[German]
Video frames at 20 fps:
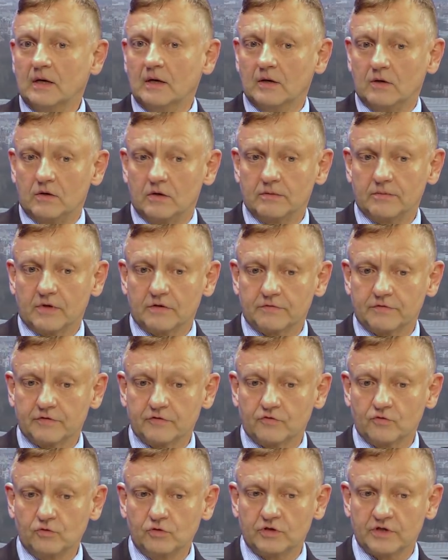Und man
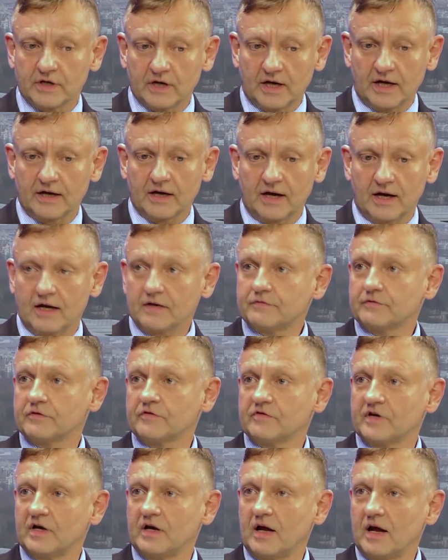versucht in einer Art von
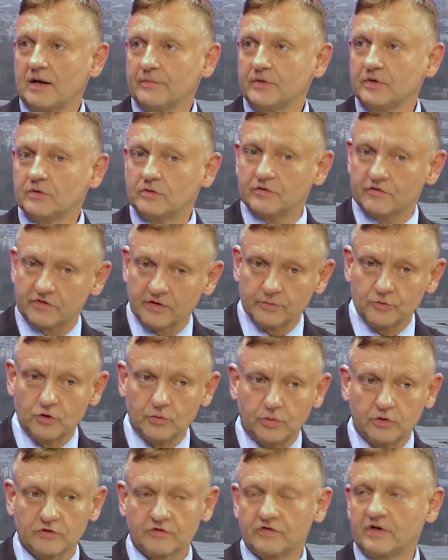Salami- und
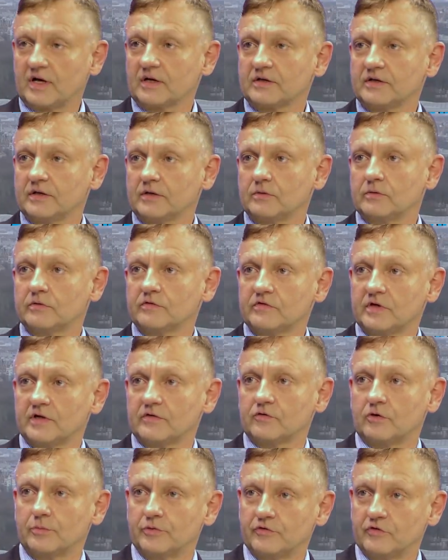Zermürbungstaktik uns
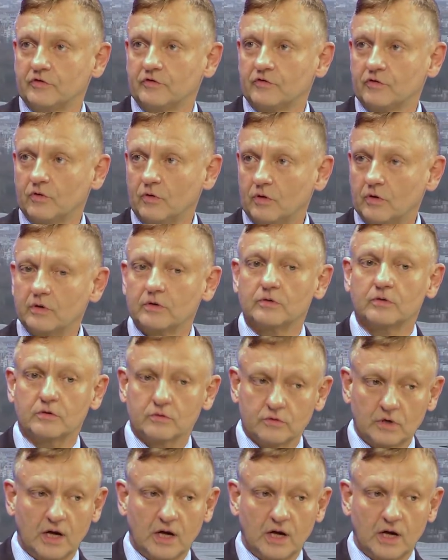als Opposition und